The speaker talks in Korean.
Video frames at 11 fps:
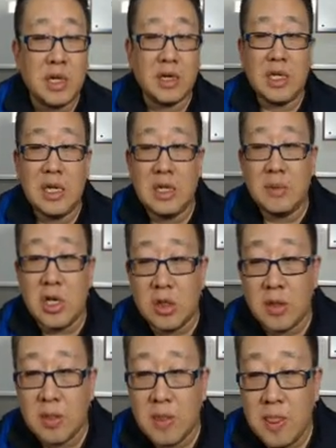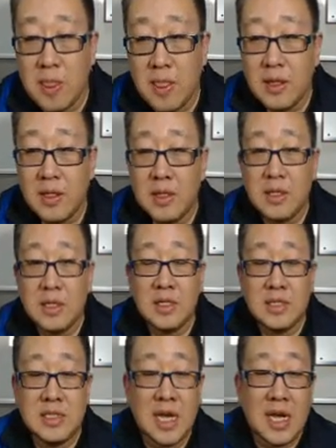그 예를 들면
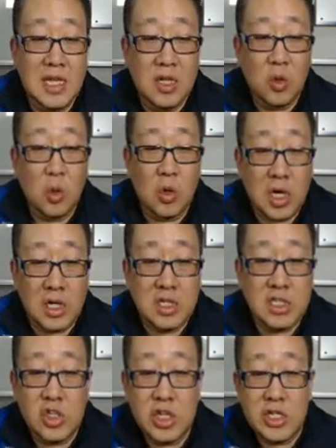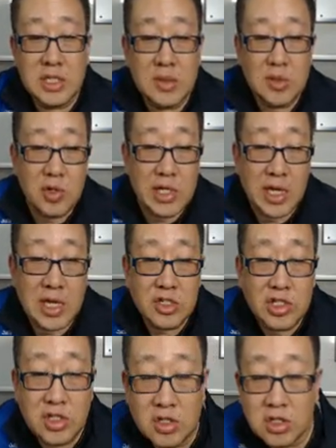제가 있는 곳과 근처에 있는 사람들과 얘기를 할 수
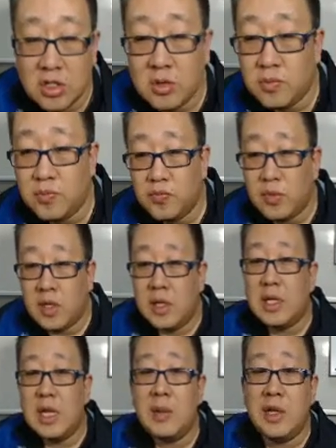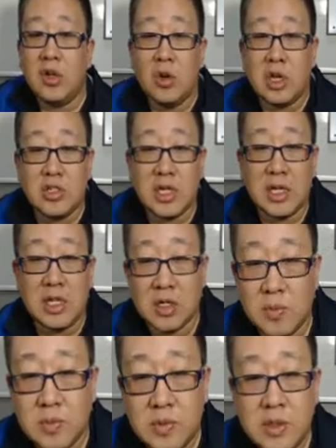있는 거죠. 이런 걸 할 수 있겠네요. 그럼.
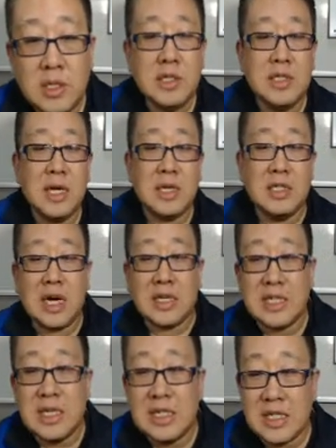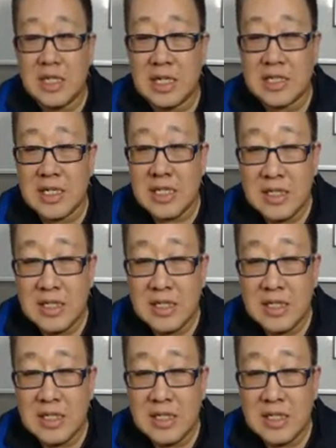제가 지금 가산에 있잖아요. 가산.